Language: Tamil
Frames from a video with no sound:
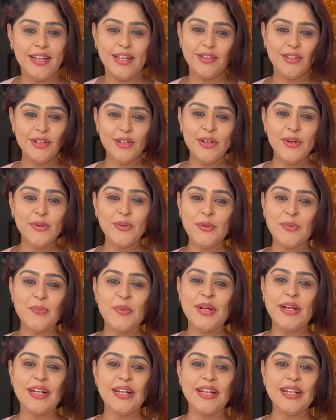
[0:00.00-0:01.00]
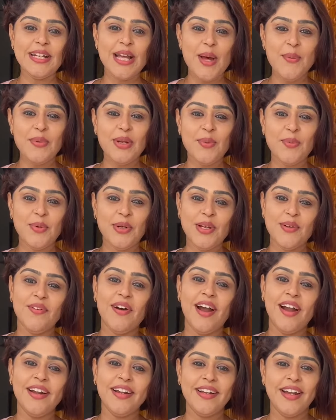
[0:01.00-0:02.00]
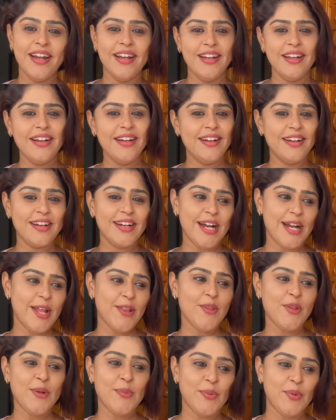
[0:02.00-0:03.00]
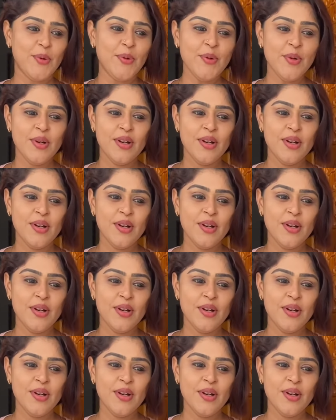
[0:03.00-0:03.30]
எத்தனையோ துன்பங்களை நாம நம்மளுடைய வாழ்க்கையில கடந்திருக்கும்